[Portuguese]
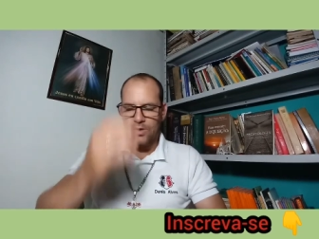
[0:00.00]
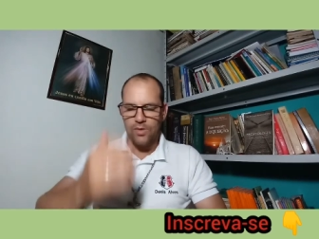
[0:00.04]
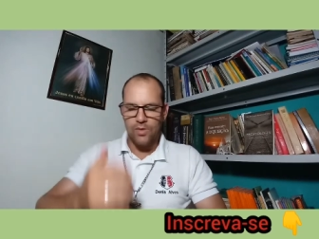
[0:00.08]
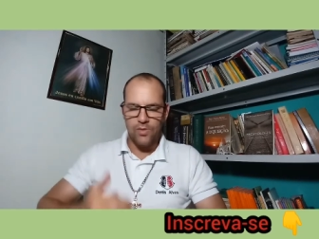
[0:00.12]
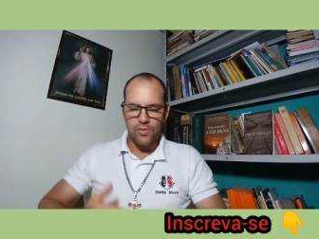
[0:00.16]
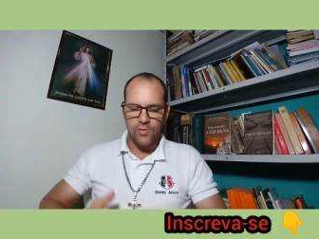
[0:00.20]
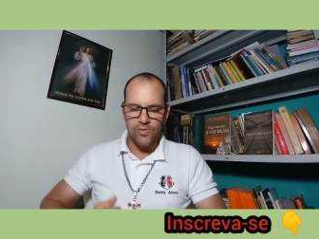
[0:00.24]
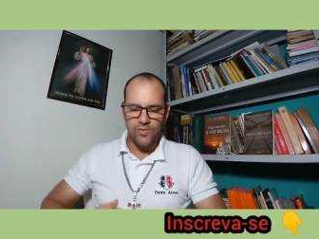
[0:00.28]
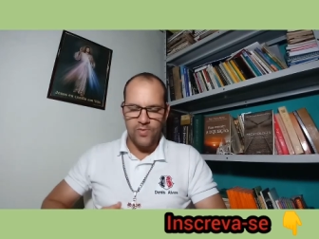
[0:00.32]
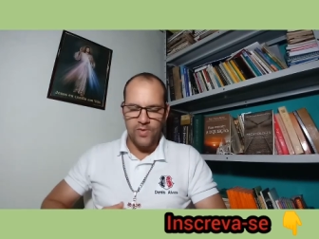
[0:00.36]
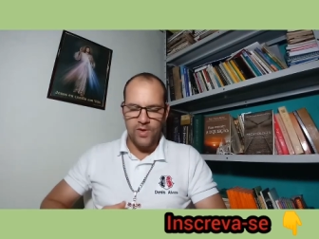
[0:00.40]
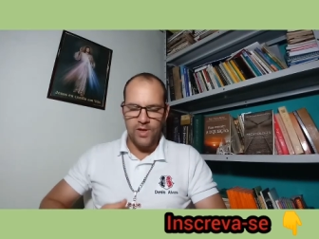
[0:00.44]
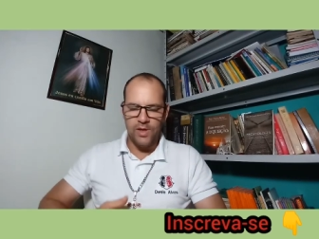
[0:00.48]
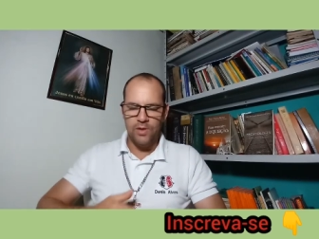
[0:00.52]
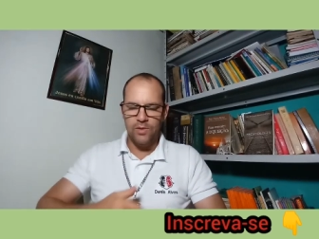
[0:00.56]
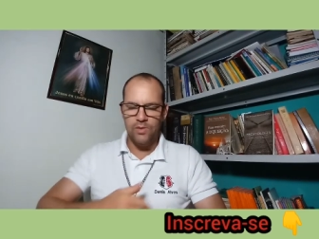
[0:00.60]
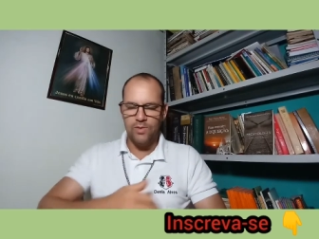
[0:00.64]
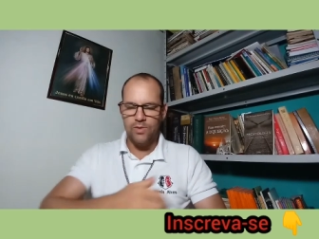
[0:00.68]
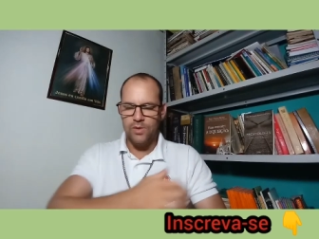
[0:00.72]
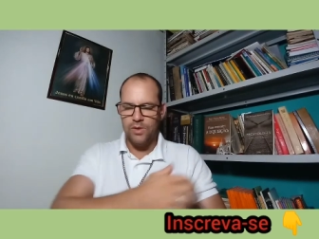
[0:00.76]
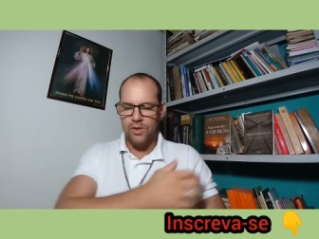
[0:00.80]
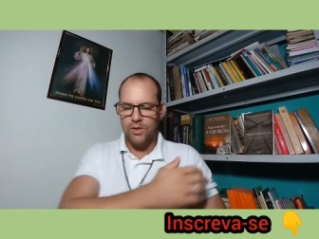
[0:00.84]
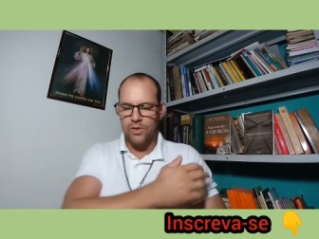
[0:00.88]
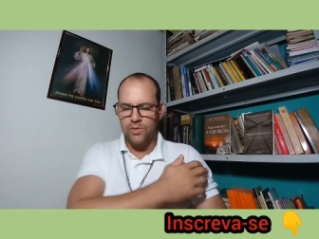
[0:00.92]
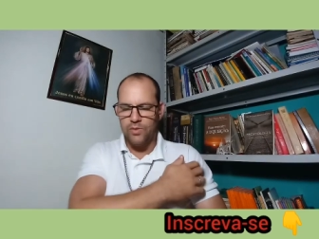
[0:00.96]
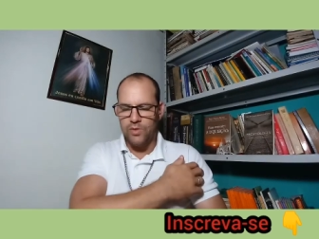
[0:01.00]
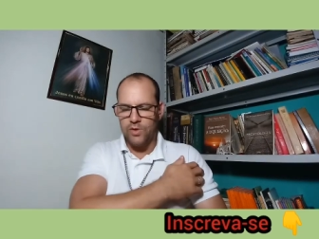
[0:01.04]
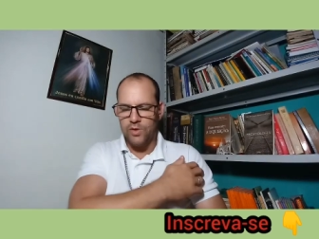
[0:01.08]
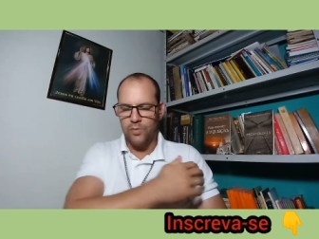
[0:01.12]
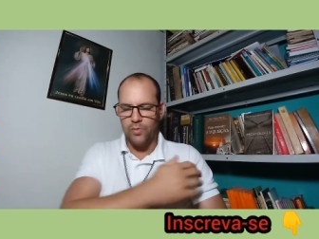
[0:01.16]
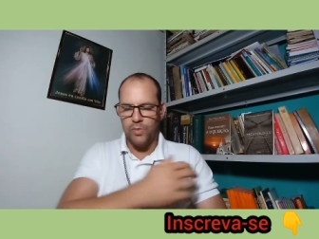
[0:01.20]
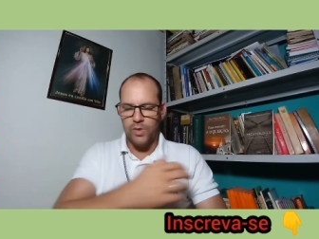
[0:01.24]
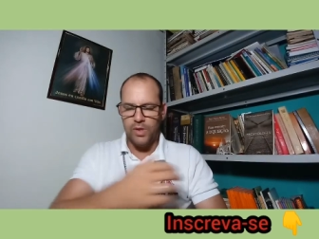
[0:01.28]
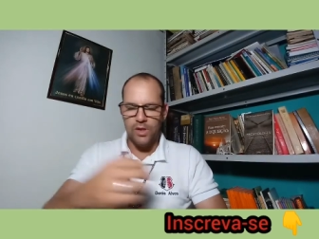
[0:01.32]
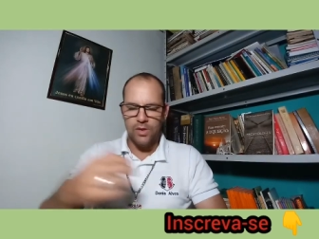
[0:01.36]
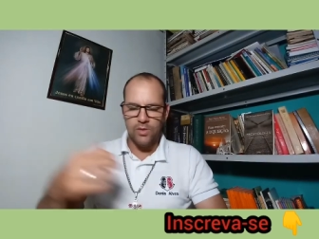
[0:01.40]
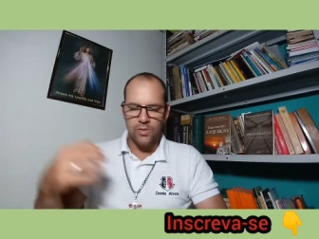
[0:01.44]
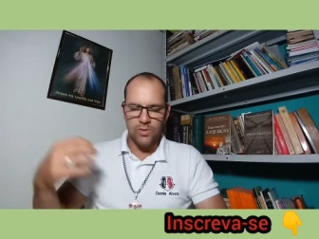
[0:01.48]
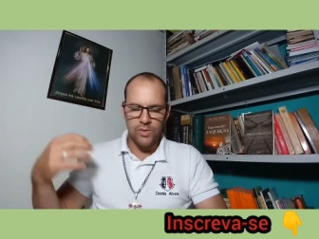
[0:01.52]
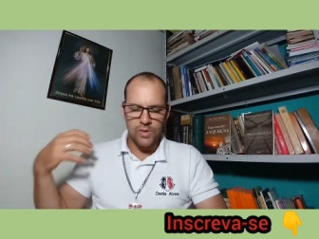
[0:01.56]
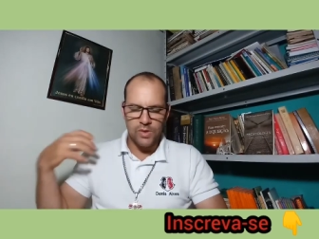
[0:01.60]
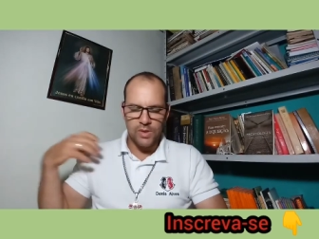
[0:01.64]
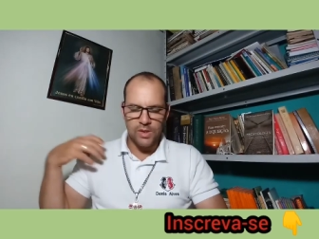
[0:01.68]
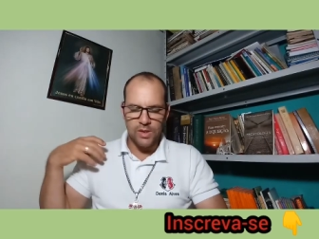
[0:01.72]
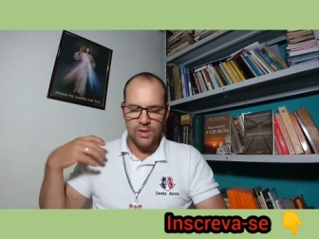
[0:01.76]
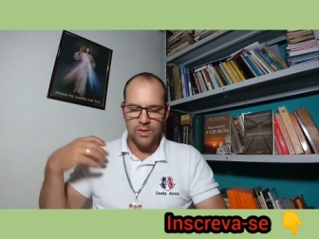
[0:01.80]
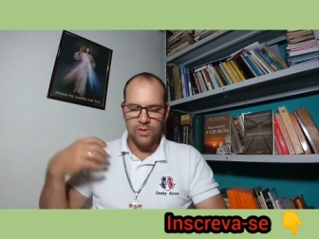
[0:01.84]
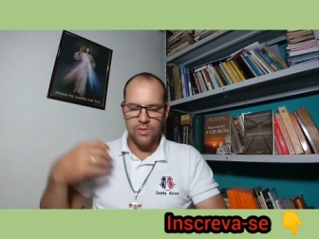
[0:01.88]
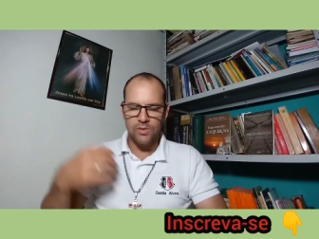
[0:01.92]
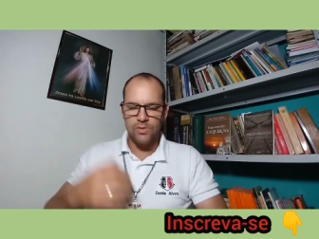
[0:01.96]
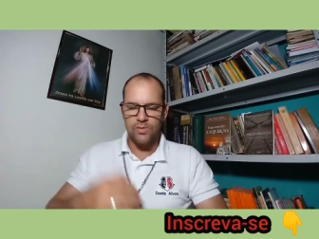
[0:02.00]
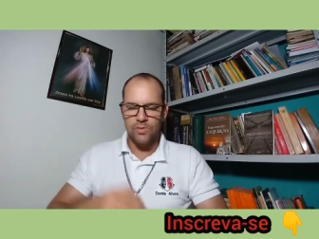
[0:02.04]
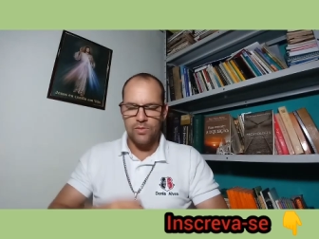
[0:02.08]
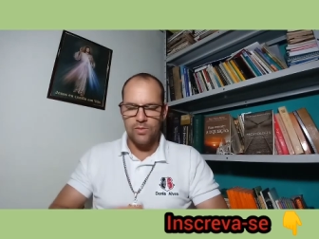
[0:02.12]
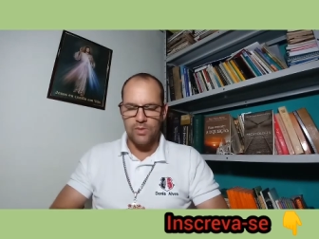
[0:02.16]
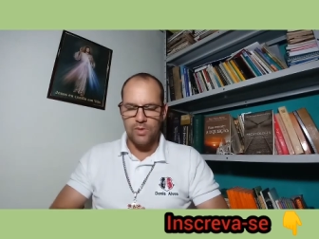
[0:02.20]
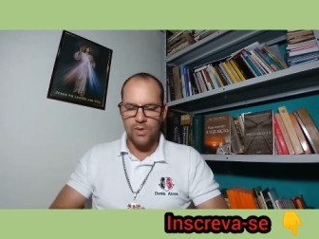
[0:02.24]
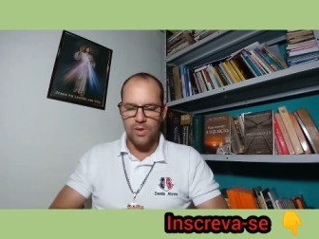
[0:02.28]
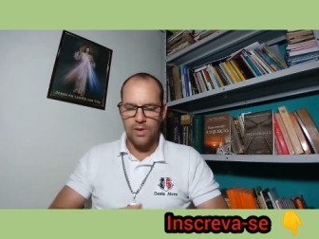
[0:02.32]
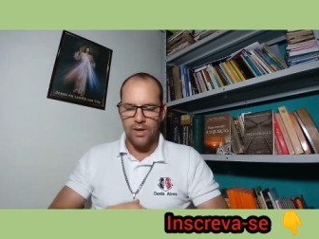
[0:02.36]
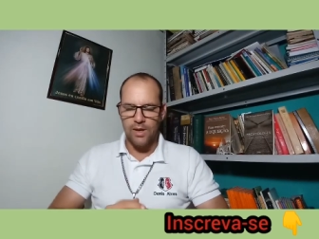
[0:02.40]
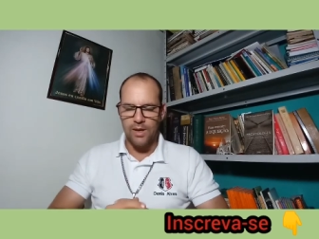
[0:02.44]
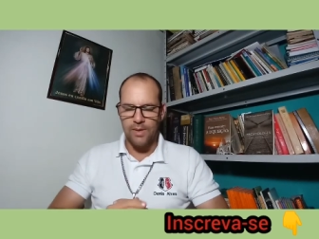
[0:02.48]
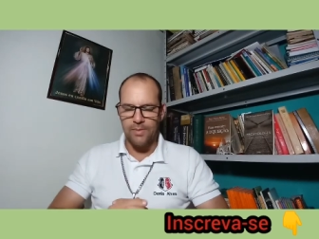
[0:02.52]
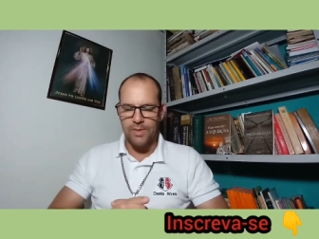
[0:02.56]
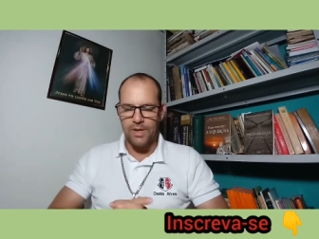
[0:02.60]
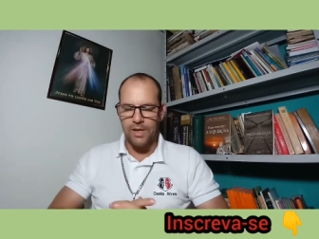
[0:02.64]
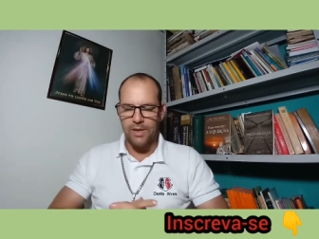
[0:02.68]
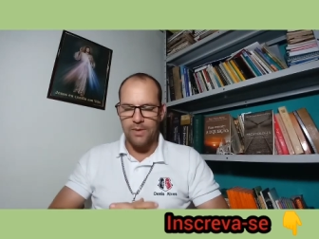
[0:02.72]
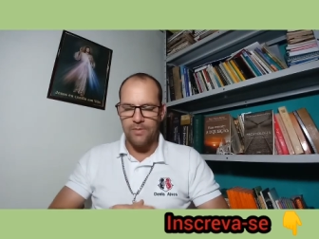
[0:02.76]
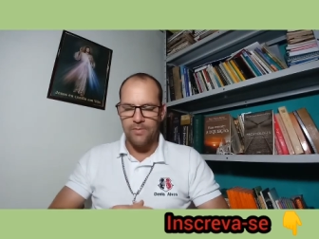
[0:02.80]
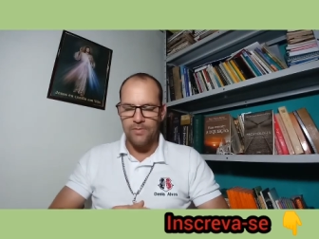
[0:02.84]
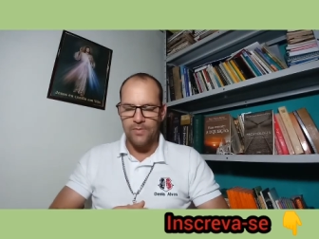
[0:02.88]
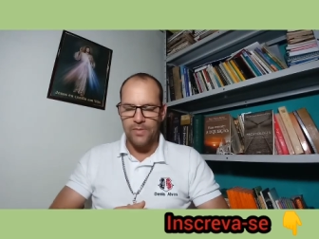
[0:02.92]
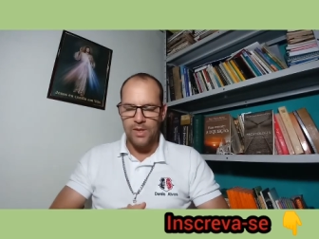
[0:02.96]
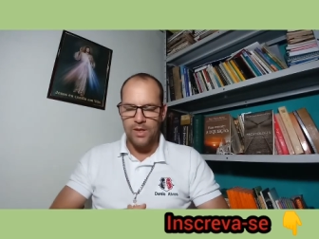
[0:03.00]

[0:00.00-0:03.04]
do Filho e do Espírito Santo. Amém.